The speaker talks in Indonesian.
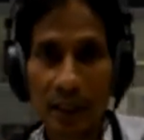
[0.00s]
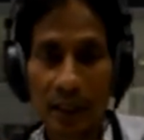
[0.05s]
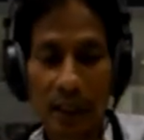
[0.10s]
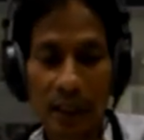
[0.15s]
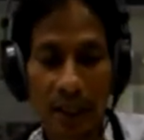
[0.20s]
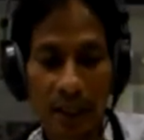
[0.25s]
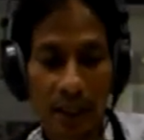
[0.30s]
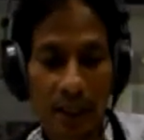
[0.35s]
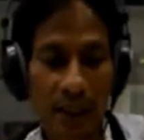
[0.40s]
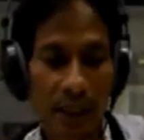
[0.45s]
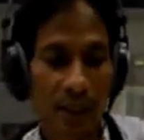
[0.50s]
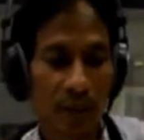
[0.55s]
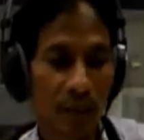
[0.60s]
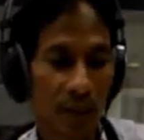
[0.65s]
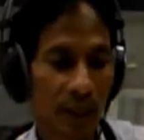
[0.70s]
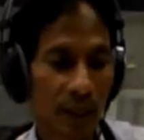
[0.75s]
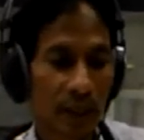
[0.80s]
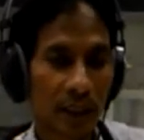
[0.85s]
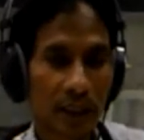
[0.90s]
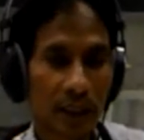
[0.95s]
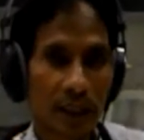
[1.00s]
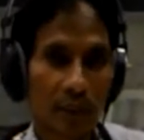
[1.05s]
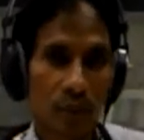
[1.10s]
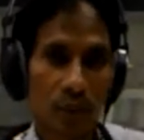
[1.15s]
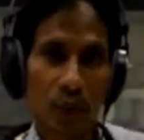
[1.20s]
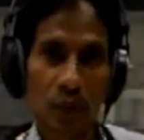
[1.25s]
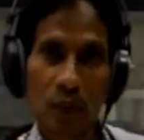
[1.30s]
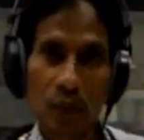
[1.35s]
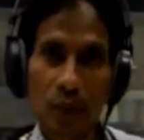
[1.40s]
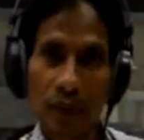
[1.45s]
karena iman
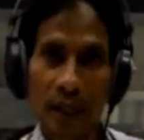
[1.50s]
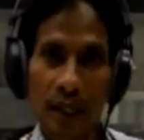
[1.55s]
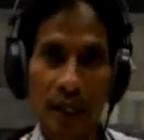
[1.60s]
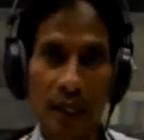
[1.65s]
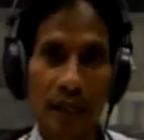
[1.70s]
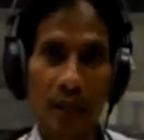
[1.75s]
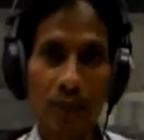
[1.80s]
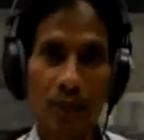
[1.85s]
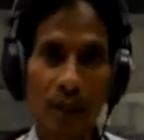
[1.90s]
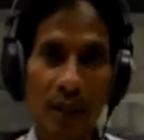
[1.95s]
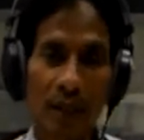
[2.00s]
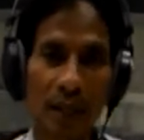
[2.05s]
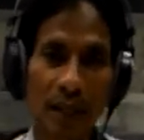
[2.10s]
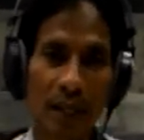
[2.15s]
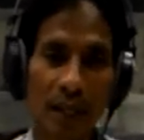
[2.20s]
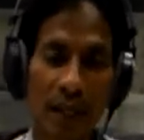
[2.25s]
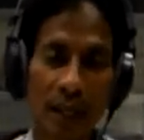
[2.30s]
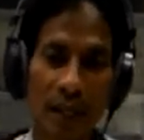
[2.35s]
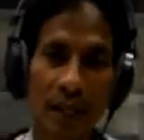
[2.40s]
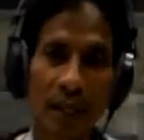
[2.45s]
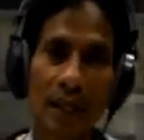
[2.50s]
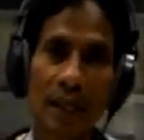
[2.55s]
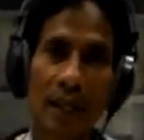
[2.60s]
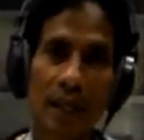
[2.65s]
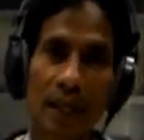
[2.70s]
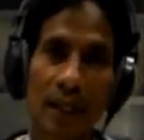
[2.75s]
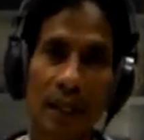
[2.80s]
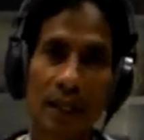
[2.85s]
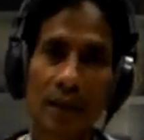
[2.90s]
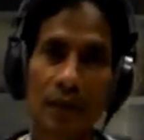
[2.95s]
timbul dari pendengaran
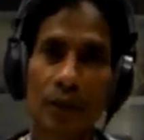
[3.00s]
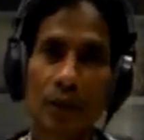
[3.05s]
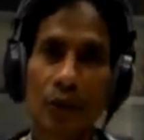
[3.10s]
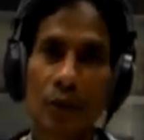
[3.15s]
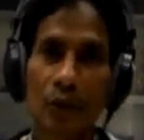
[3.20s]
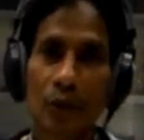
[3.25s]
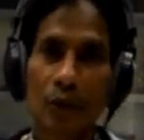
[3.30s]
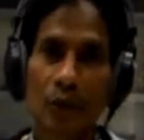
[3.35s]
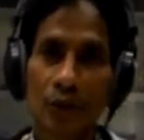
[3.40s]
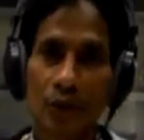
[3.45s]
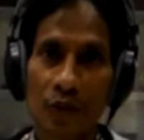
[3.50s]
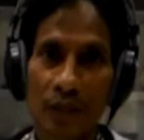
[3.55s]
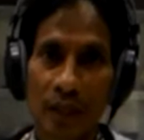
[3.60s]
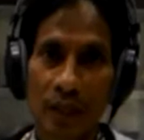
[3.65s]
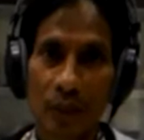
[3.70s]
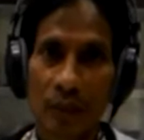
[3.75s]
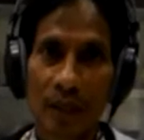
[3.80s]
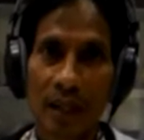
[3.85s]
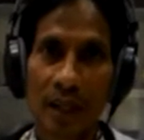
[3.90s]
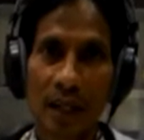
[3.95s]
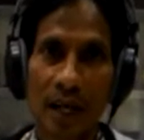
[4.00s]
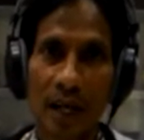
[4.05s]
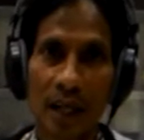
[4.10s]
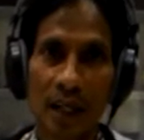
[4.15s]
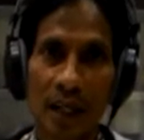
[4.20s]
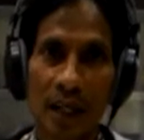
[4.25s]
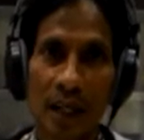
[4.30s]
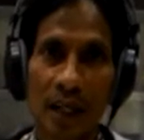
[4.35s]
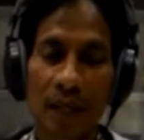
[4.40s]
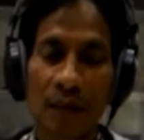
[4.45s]
akan firman
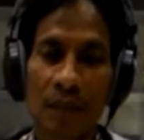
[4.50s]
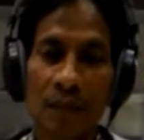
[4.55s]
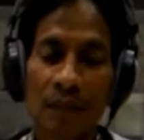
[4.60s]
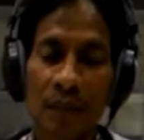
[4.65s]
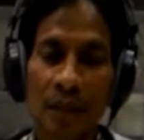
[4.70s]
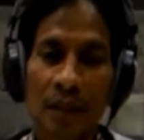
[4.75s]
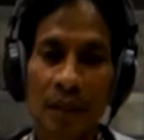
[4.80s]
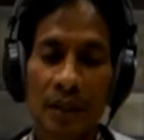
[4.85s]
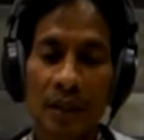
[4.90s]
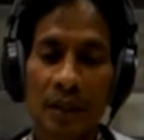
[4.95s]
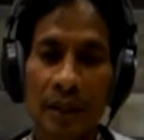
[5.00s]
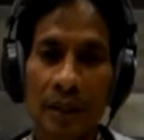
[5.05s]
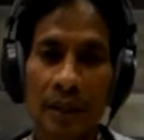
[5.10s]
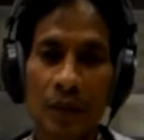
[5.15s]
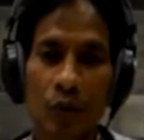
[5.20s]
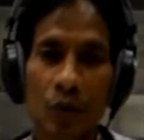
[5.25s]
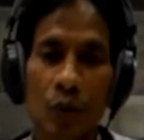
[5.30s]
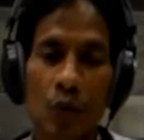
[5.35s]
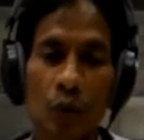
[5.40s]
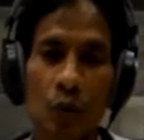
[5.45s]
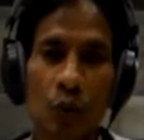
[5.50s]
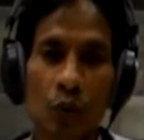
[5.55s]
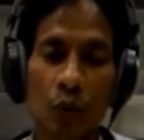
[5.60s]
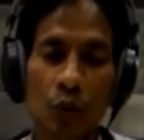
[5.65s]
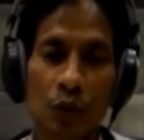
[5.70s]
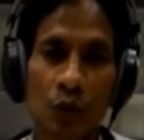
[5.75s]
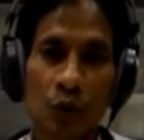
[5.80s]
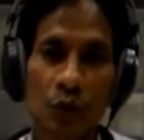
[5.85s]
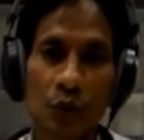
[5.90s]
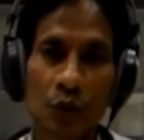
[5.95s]
Allah. Jadi Roh
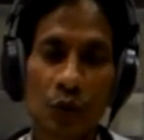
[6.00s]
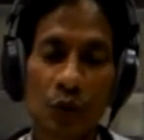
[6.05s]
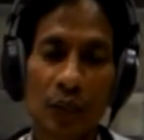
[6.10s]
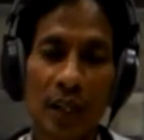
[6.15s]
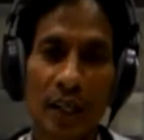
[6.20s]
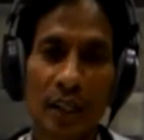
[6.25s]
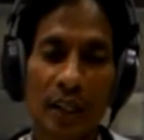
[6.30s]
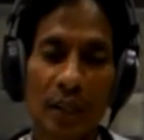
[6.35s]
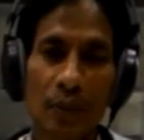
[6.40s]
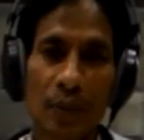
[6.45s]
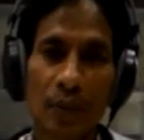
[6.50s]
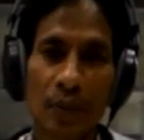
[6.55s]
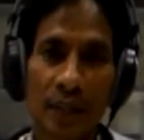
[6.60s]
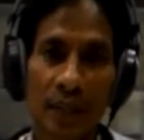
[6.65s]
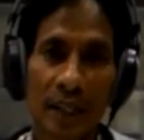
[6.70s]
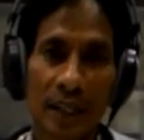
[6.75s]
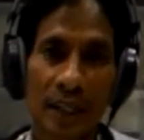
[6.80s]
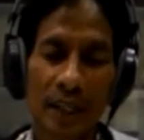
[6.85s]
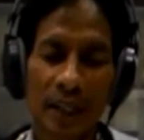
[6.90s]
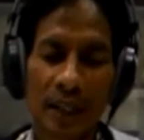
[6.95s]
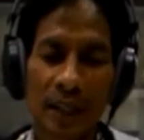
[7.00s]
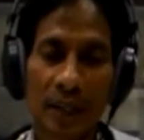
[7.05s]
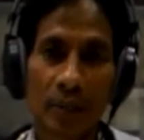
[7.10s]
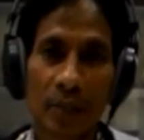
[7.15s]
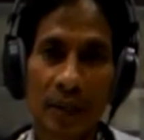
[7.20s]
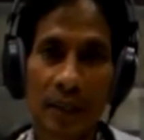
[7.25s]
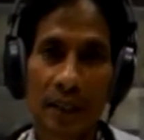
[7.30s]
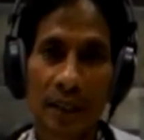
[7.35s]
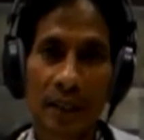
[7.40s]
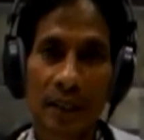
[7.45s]
Kudus yang diberikan
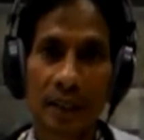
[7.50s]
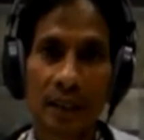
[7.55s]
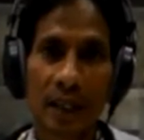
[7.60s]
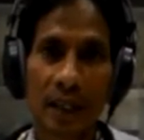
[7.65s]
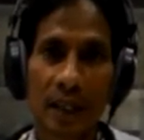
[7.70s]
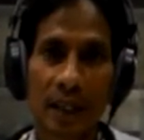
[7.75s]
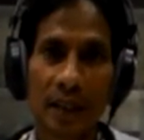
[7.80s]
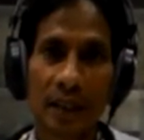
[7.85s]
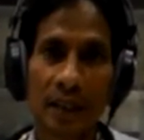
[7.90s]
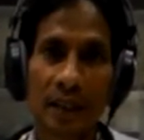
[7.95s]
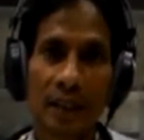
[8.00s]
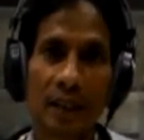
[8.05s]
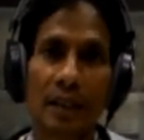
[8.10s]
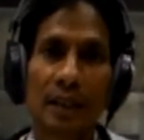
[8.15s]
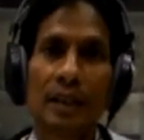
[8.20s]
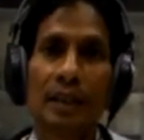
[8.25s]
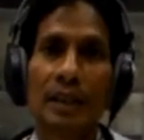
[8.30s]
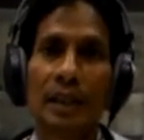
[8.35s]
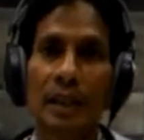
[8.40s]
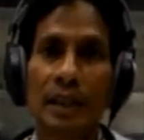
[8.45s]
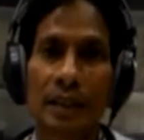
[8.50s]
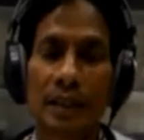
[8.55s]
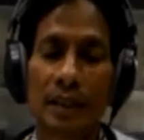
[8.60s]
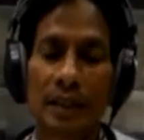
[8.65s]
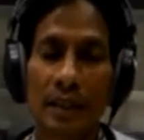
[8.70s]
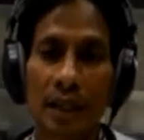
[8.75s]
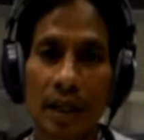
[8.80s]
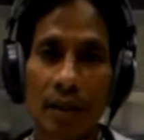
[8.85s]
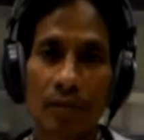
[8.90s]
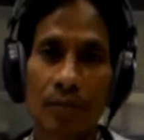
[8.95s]
kepada kita ya di
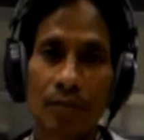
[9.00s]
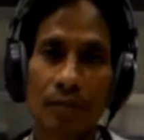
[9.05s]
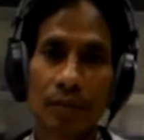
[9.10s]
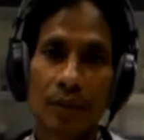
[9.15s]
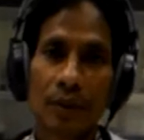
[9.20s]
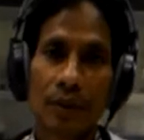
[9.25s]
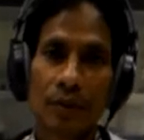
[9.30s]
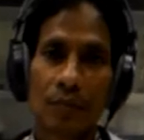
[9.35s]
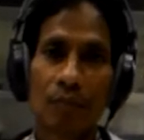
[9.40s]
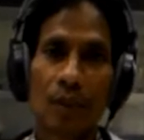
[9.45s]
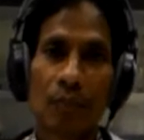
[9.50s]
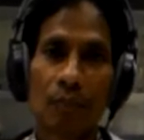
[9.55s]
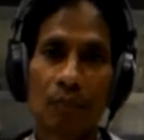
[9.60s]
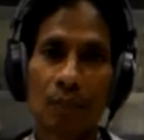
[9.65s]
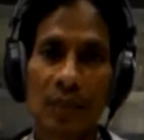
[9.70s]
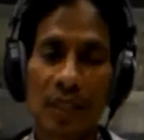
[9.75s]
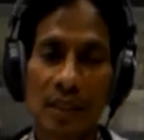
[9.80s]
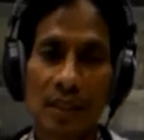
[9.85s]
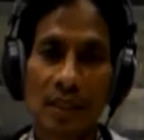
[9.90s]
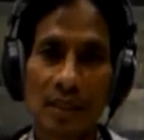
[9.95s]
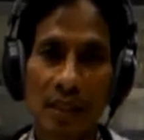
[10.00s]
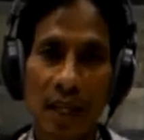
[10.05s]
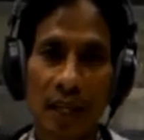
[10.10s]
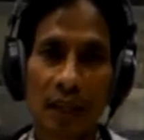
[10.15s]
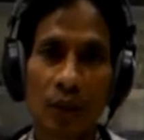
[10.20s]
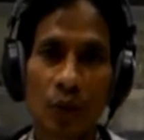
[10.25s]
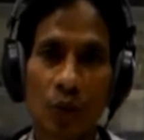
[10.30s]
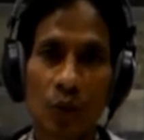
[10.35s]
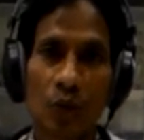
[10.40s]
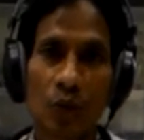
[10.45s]
dalam
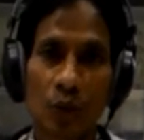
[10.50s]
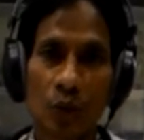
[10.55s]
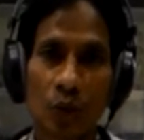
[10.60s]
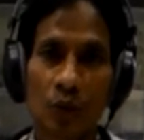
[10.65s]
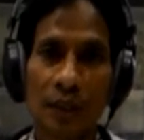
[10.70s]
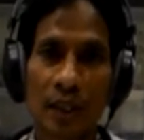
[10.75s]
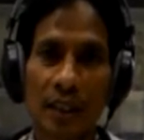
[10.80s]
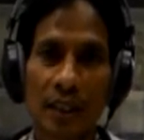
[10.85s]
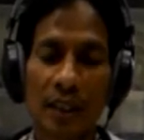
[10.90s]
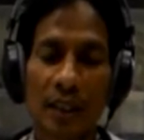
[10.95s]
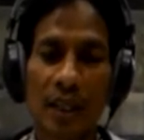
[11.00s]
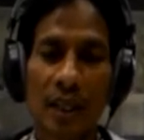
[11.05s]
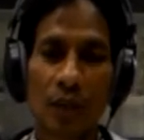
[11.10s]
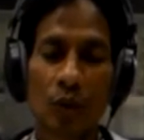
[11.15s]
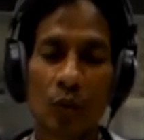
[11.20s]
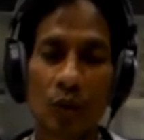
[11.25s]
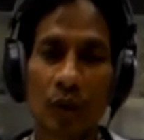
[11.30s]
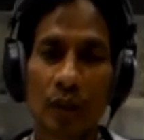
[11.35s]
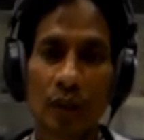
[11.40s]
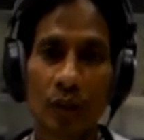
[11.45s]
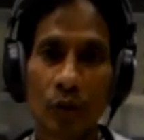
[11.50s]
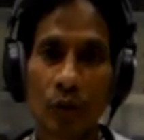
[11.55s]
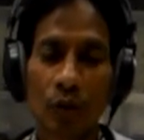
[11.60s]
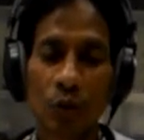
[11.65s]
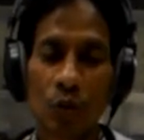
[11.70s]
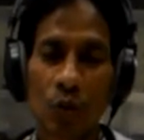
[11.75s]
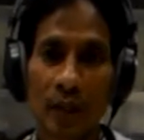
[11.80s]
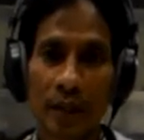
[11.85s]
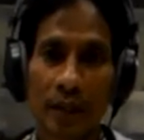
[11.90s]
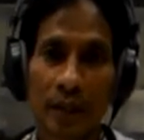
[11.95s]
baptisan Roh Kudus yang dilakukan oleh
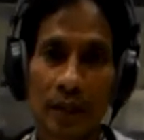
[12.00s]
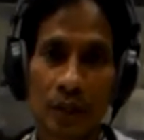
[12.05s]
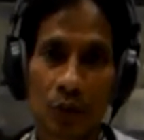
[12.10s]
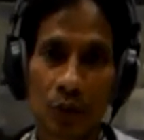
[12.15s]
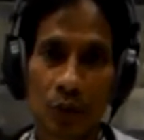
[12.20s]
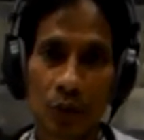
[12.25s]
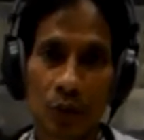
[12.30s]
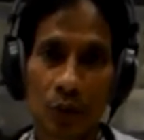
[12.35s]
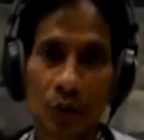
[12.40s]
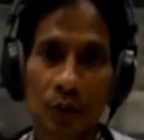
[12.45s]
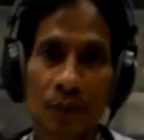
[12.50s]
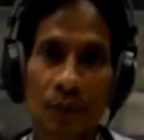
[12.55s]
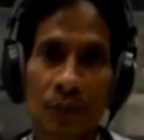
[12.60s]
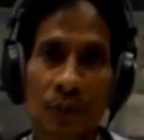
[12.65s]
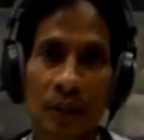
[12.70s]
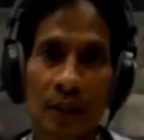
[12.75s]
Tuhan Yesus